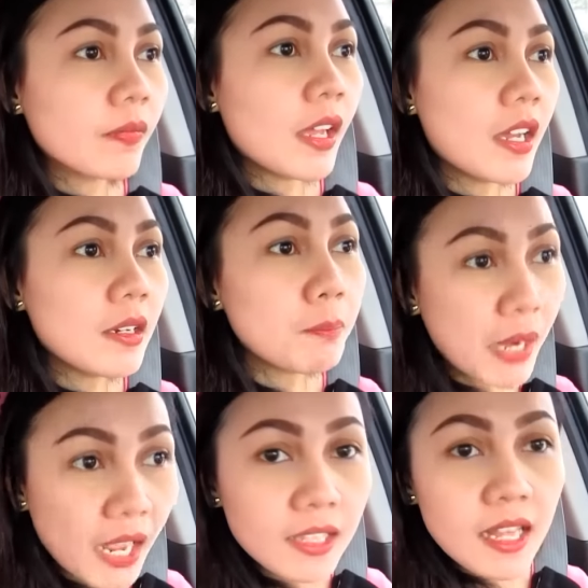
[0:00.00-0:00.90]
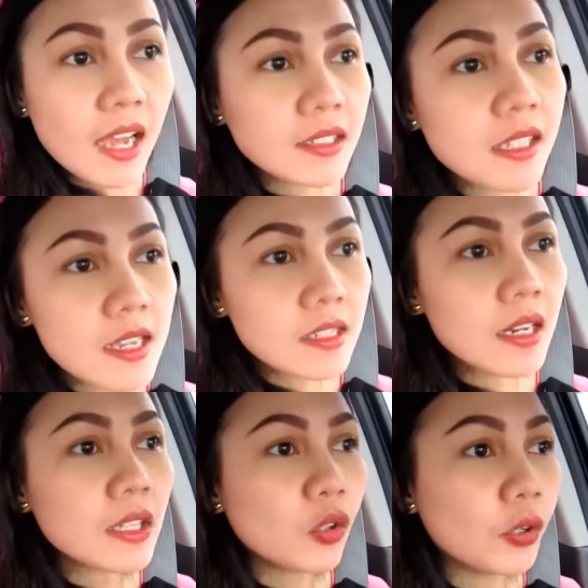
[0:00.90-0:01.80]
Ha? Palakad-lakad nga
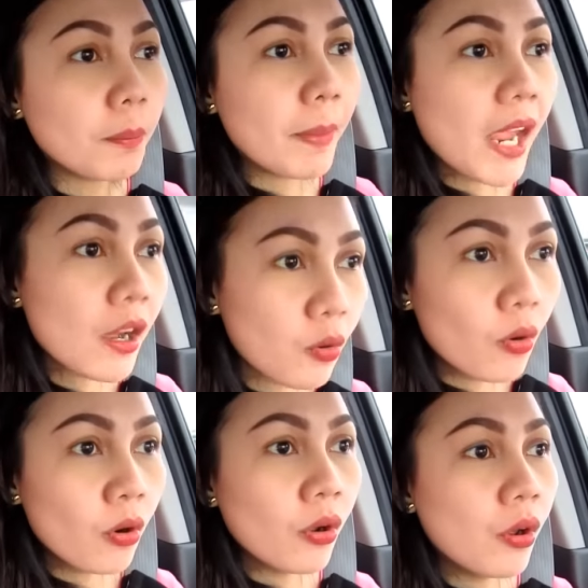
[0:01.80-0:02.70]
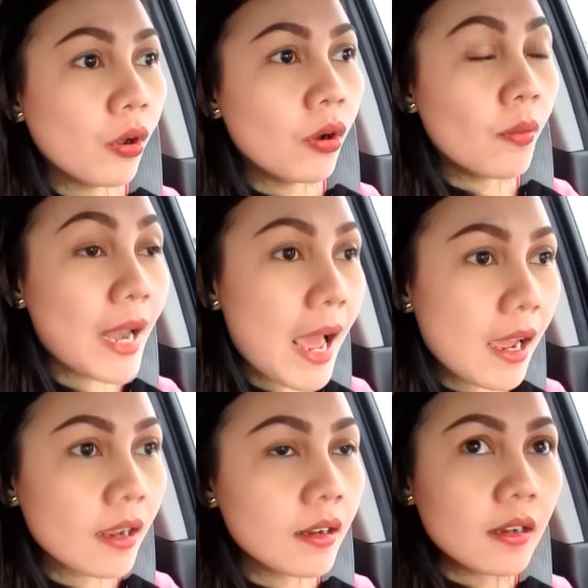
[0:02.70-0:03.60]
sila doon pero wala.
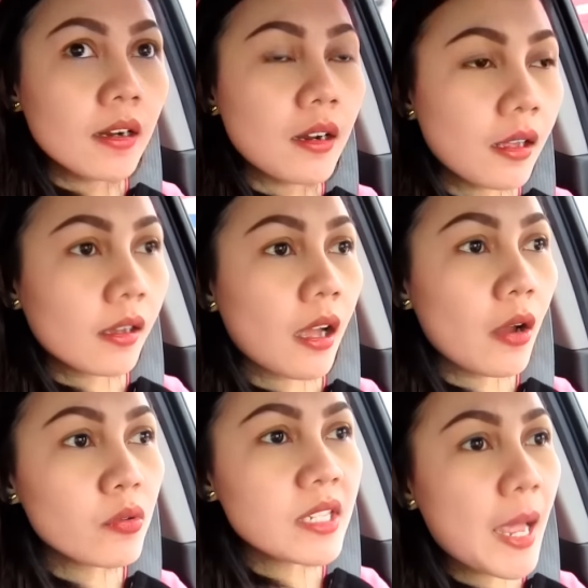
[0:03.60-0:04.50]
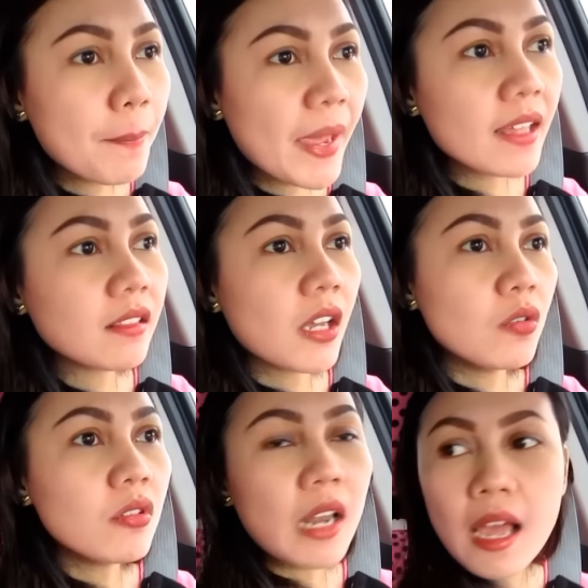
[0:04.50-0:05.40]
Kakausapin,
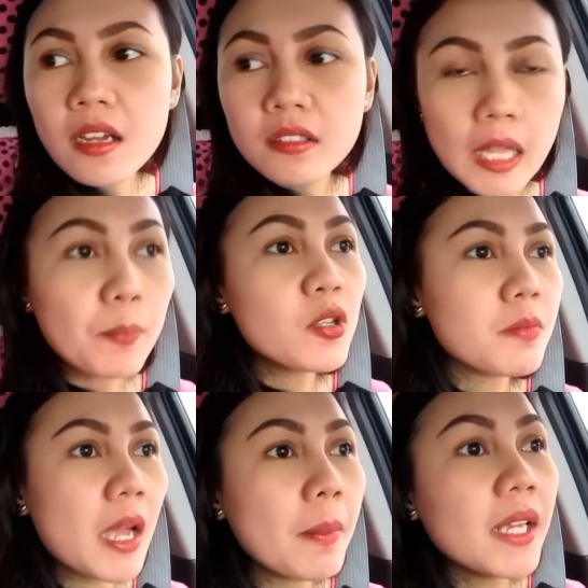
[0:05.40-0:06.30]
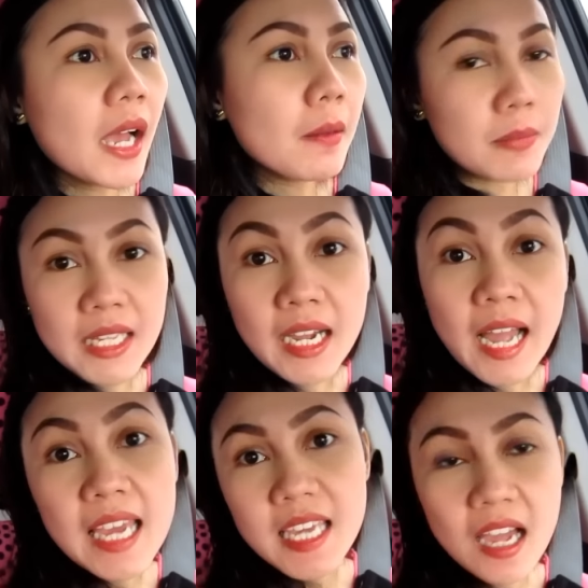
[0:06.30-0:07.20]
ganun lang. Tapos maya-maya, may
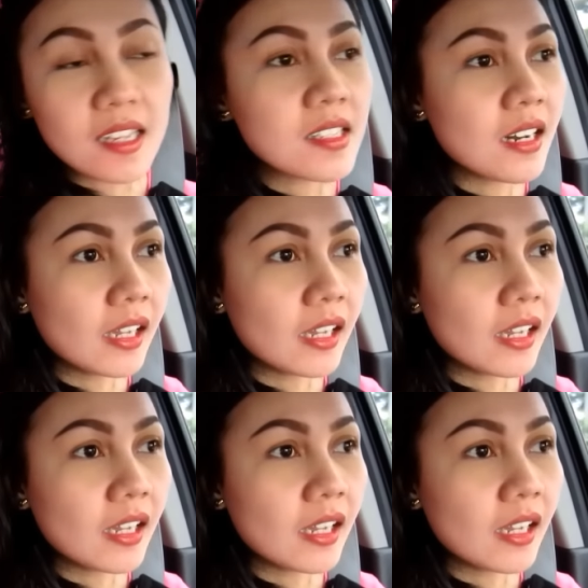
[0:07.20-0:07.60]
gagaya kasi